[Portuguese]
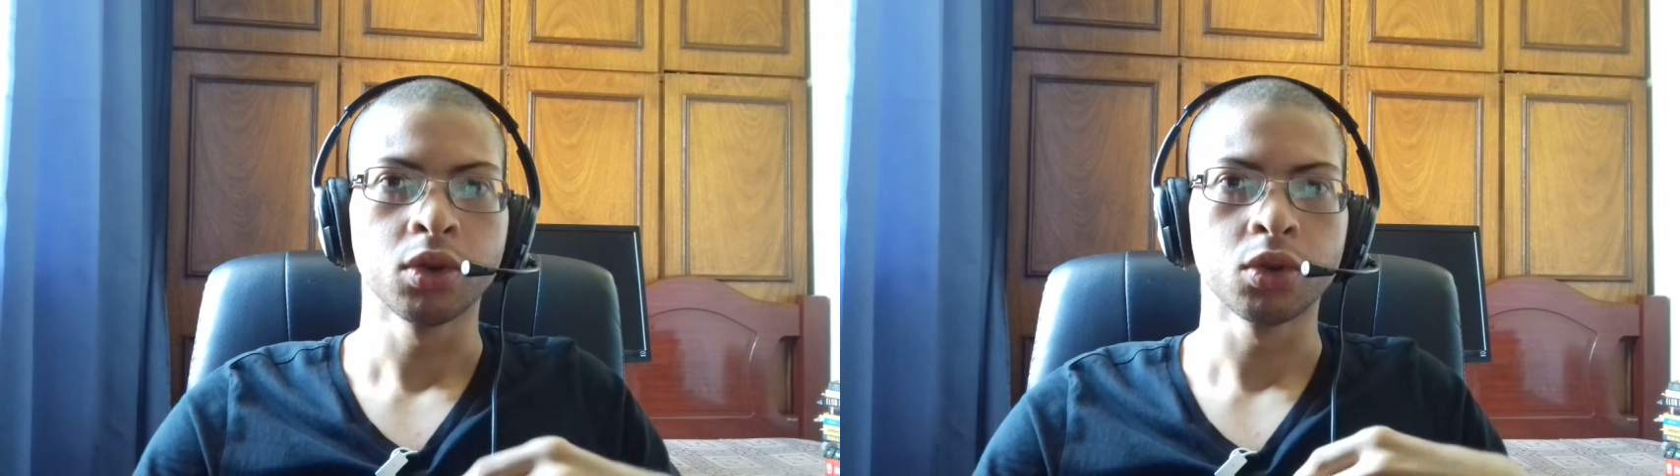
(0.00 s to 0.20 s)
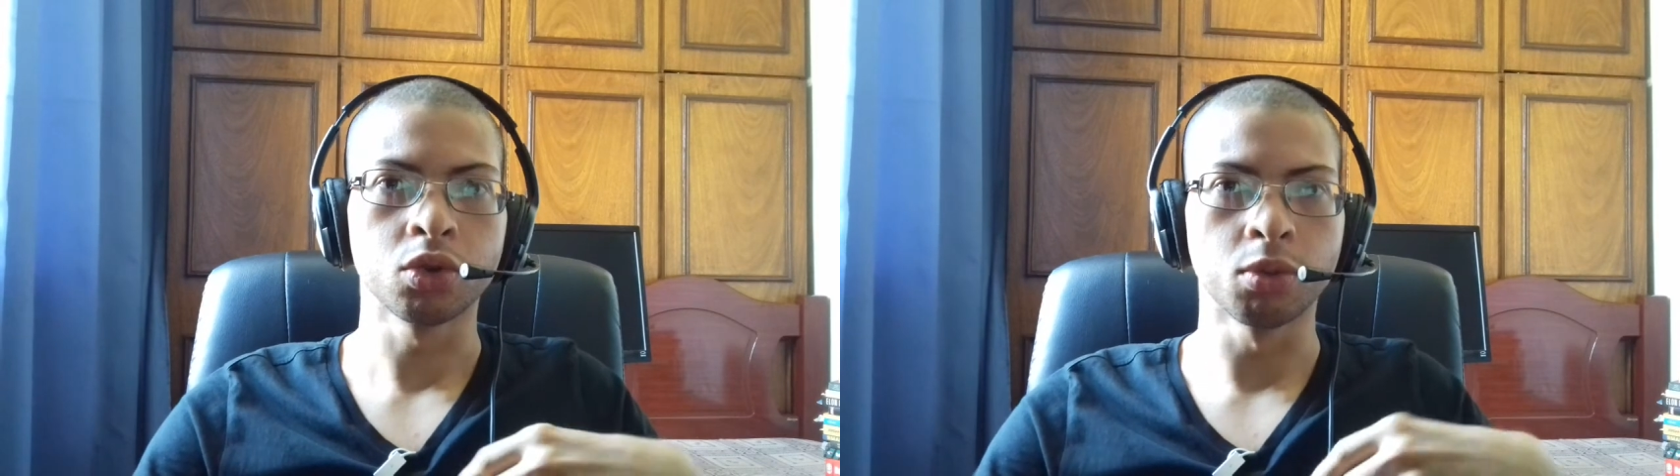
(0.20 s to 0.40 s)

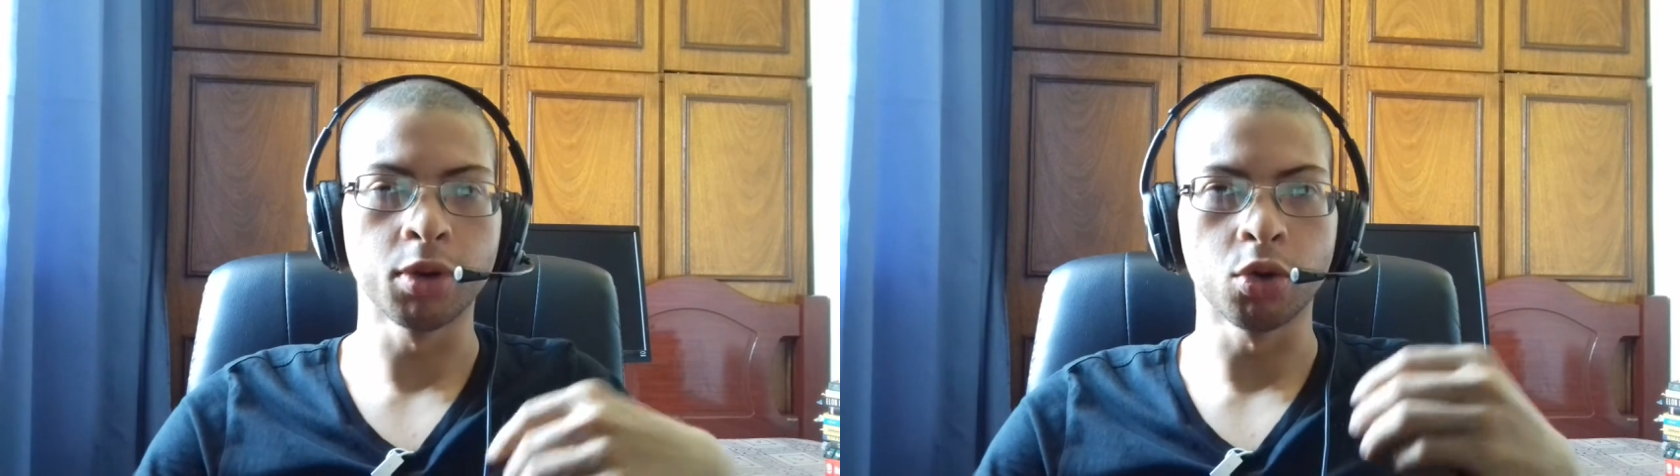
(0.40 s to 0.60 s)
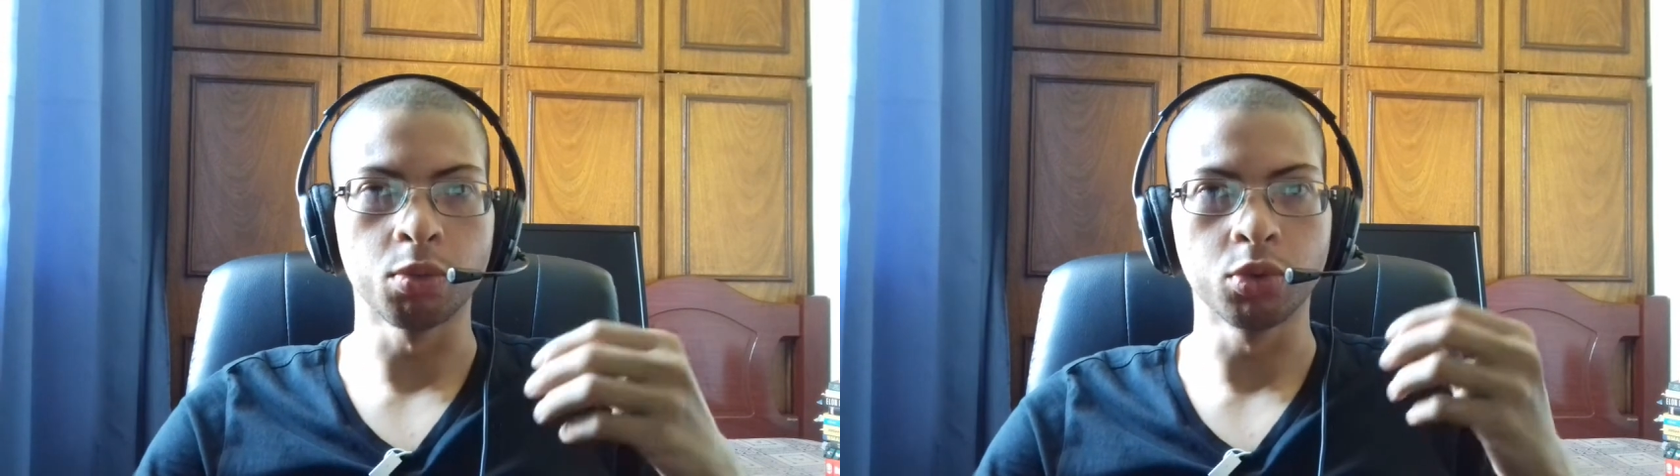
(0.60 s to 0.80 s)

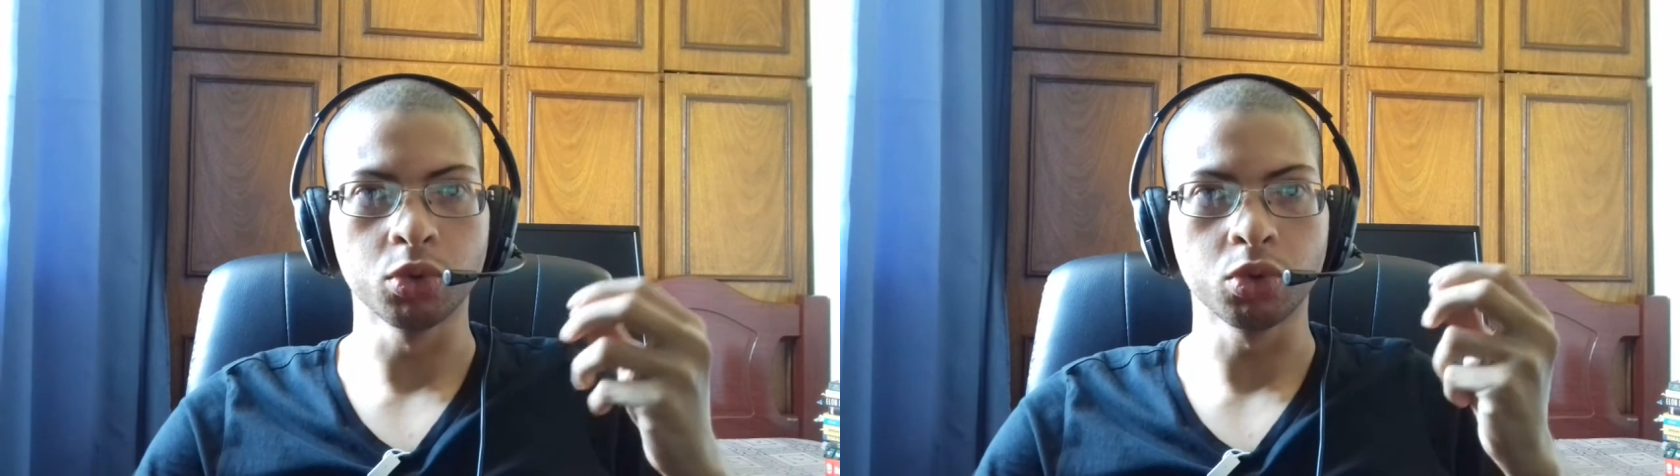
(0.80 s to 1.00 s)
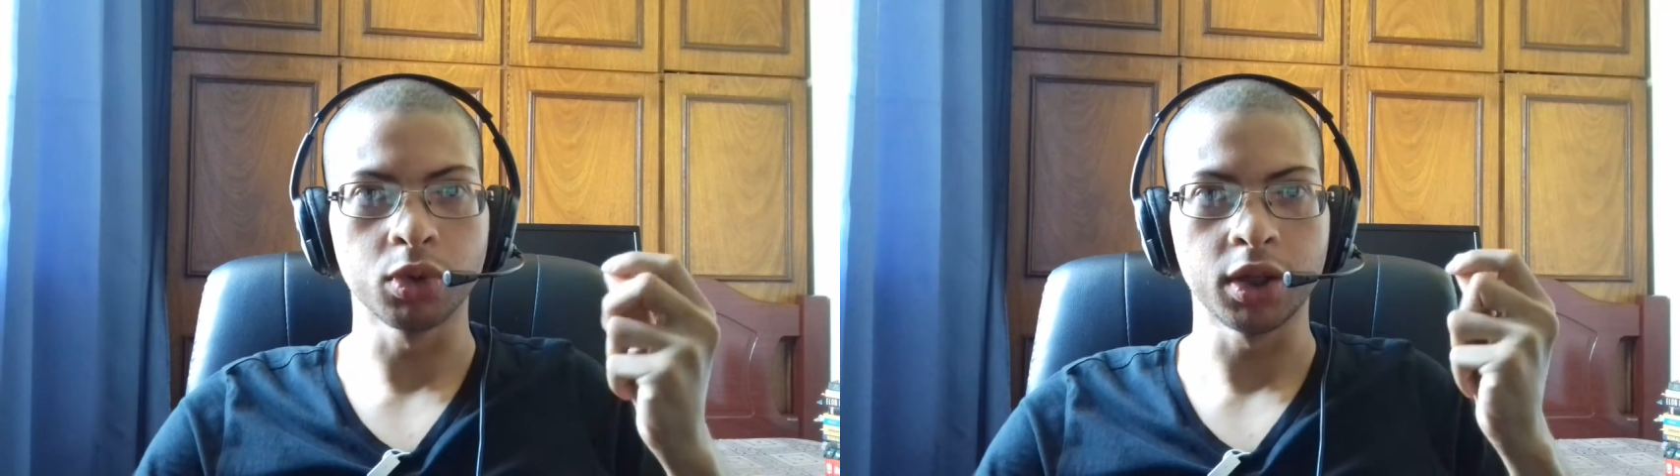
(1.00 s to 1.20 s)
sobre a
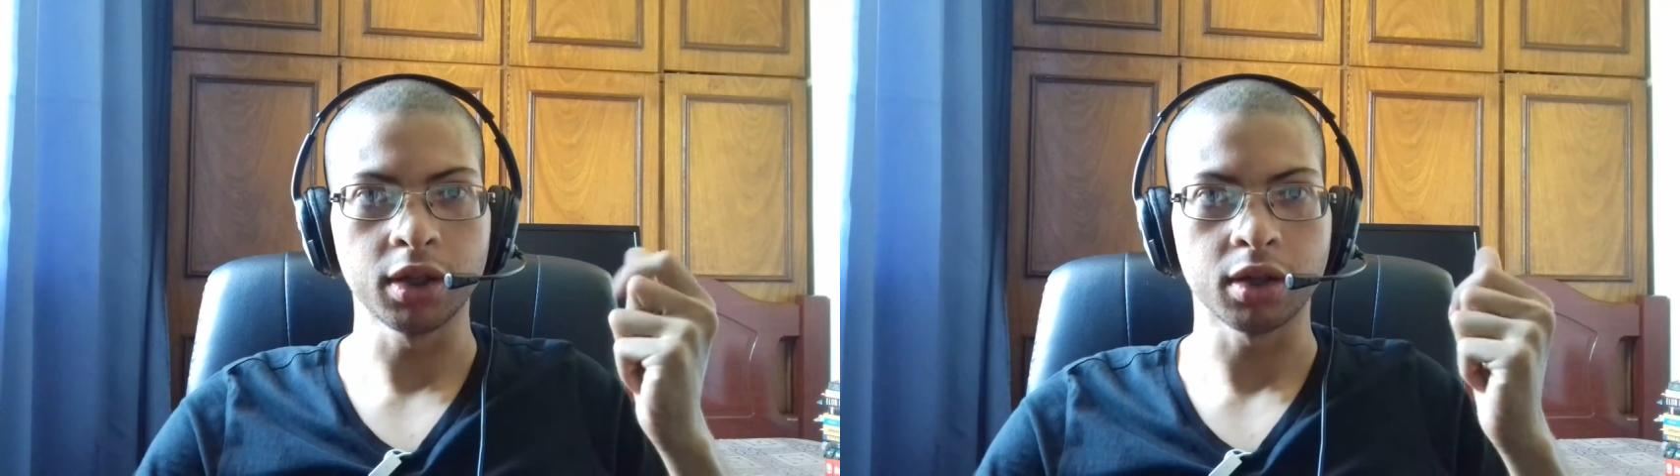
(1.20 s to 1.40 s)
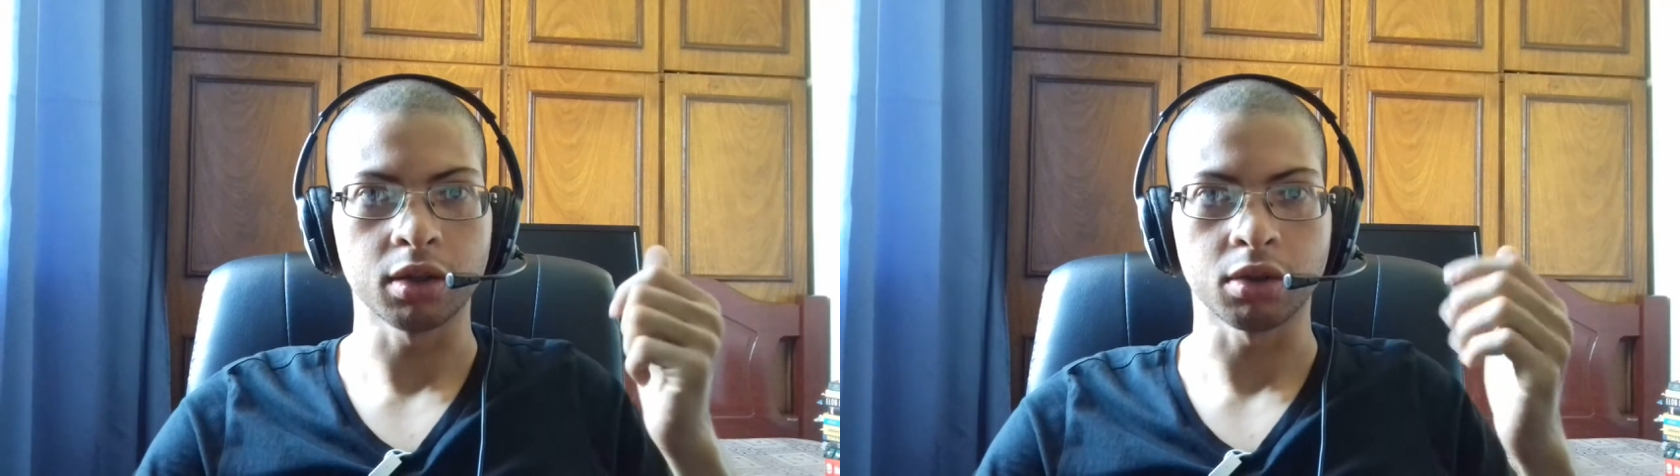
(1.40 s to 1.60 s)
Ubuntu
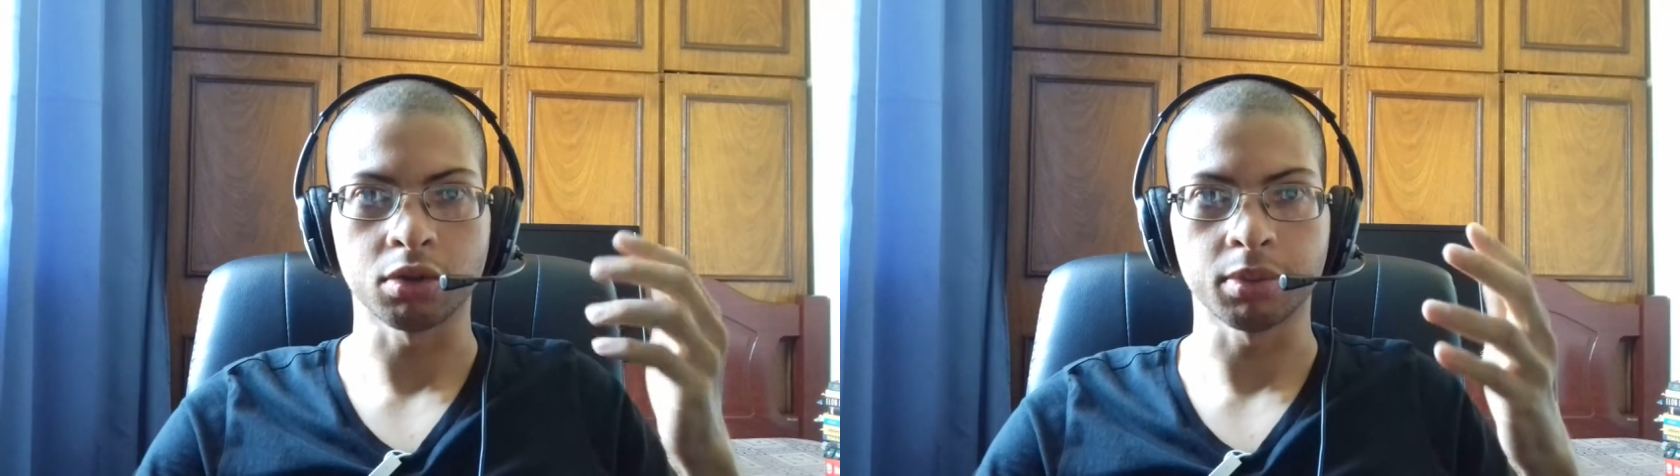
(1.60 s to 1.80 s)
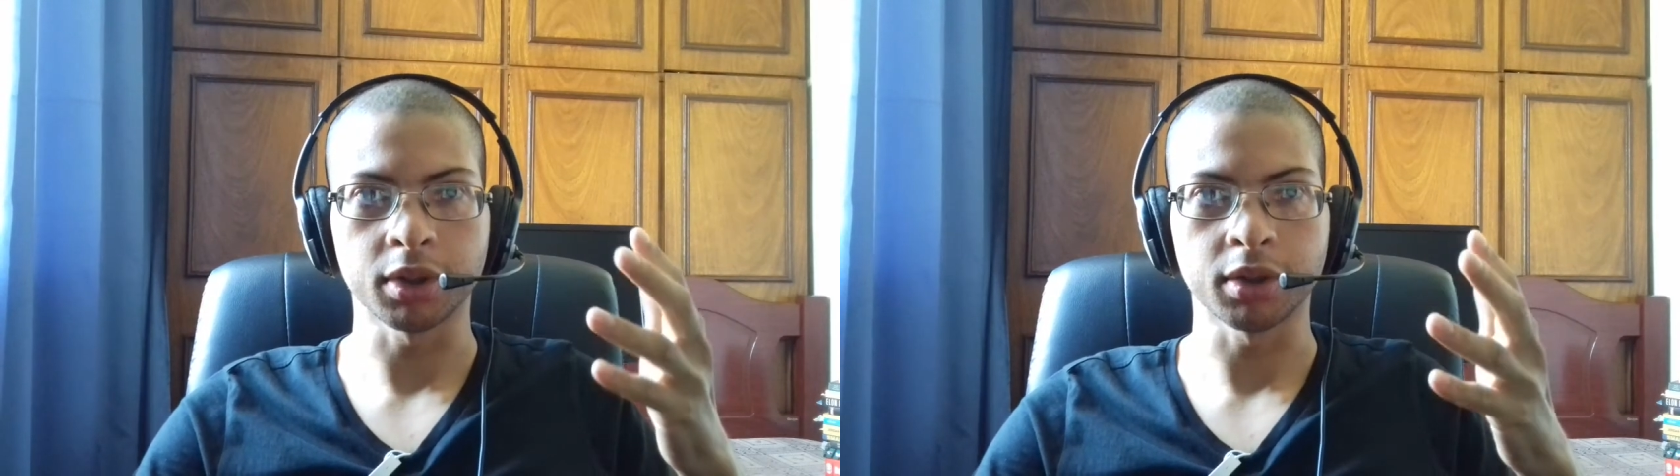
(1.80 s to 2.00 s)
Wiki,
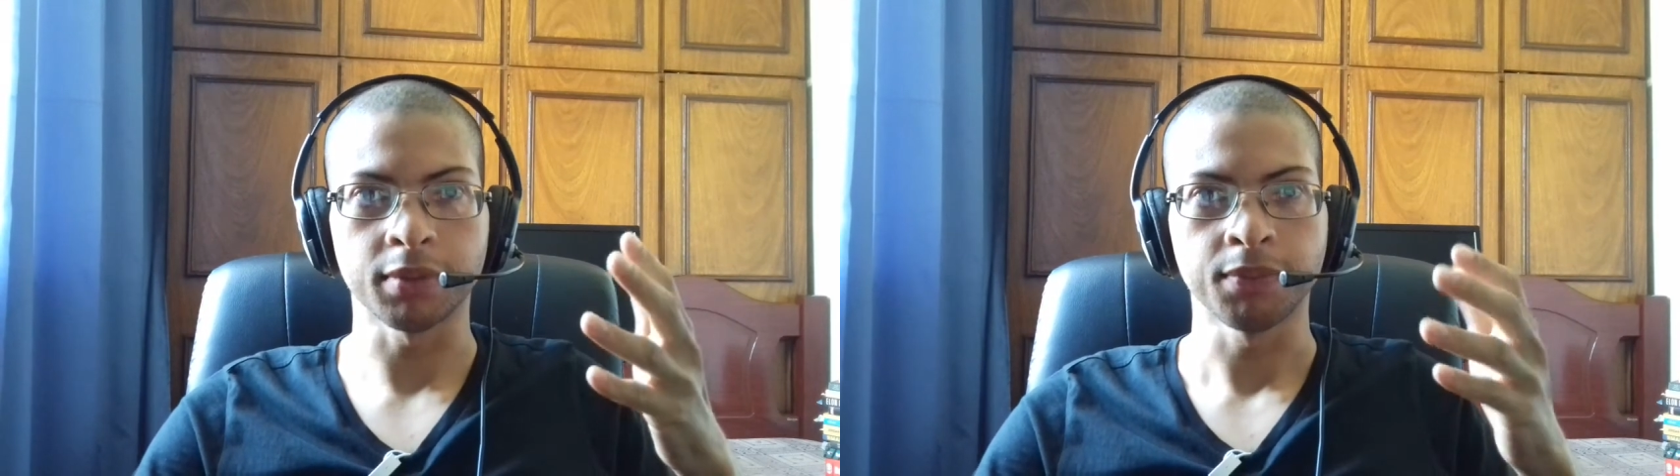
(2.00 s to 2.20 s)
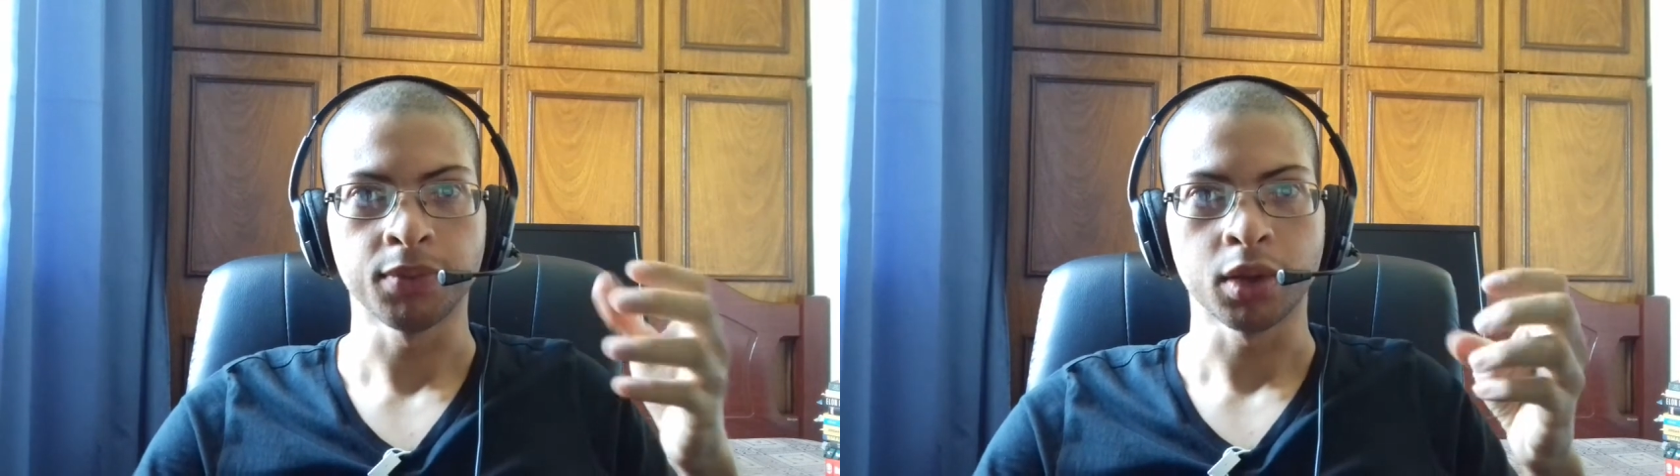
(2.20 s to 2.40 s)
sobre